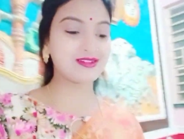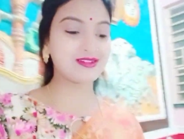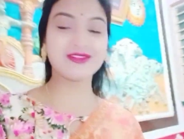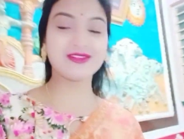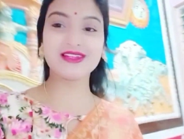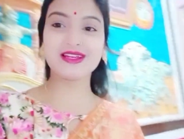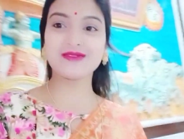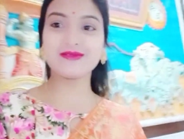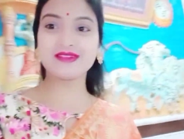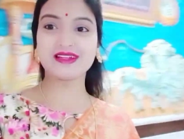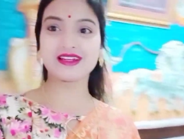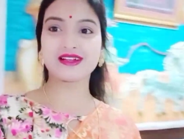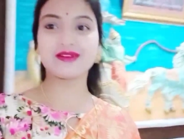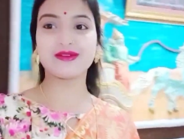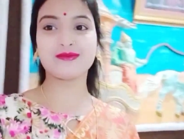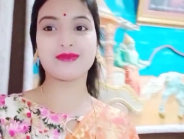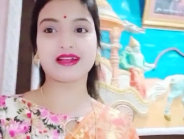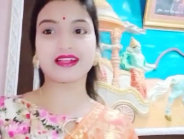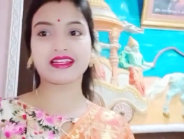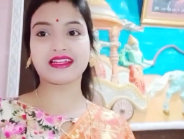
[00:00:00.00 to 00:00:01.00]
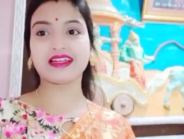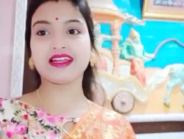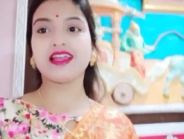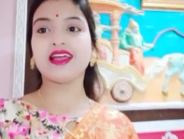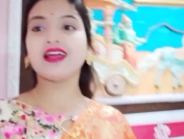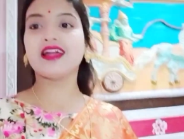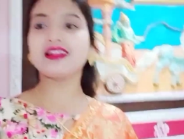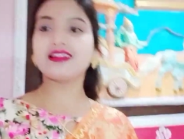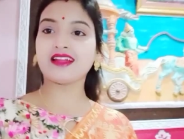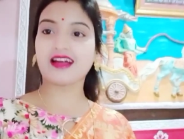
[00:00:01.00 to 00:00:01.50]
জন্যই আমরা এখন মাকে
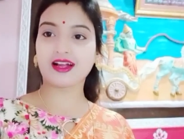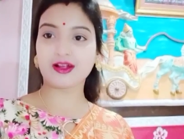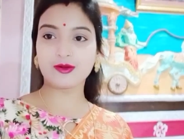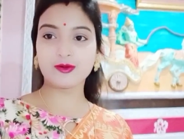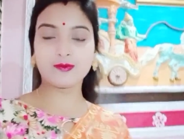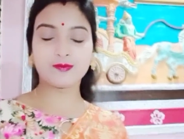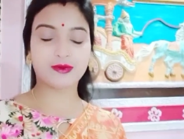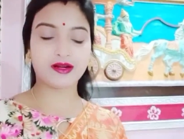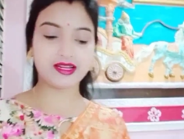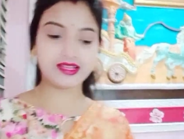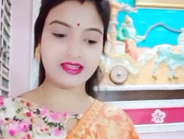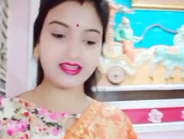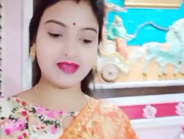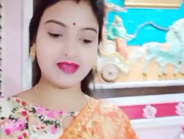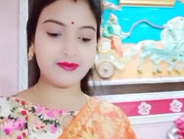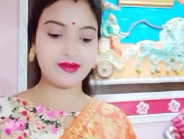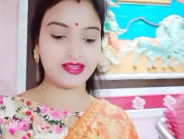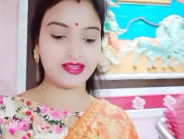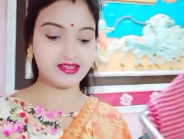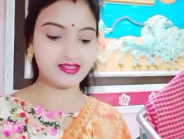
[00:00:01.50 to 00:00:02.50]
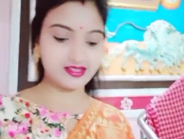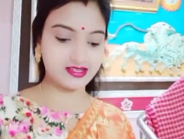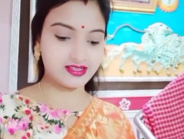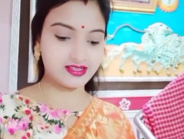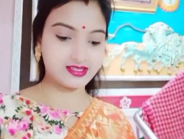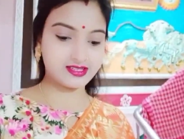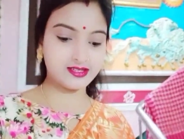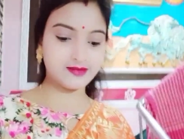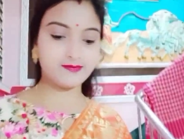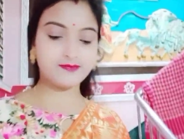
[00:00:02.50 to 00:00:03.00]
না ঘুম পাড়ি দিয়ে বেরিয়ে
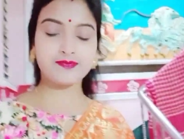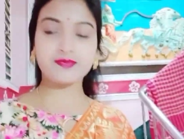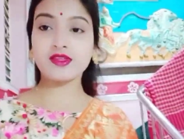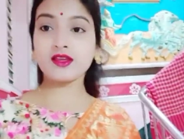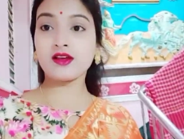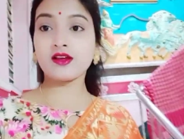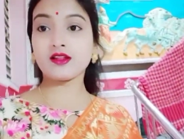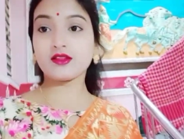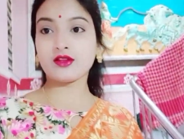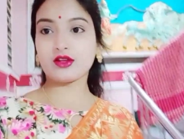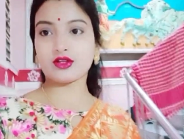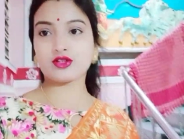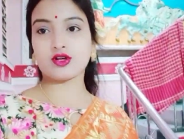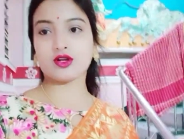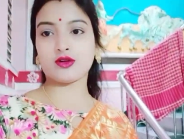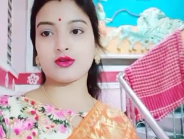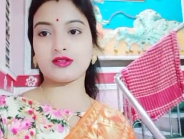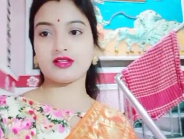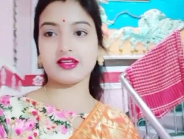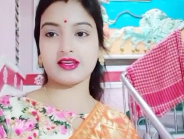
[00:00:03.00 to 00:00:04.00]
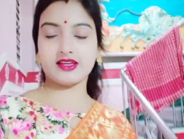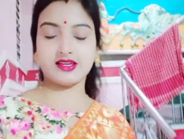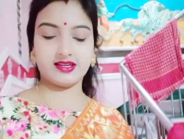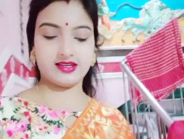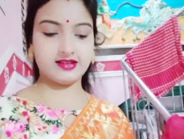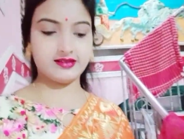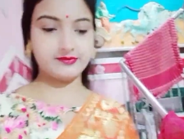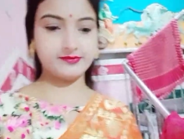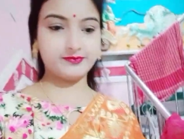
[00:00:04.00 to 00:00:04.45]
যাচ্ছি তো চলো দেখি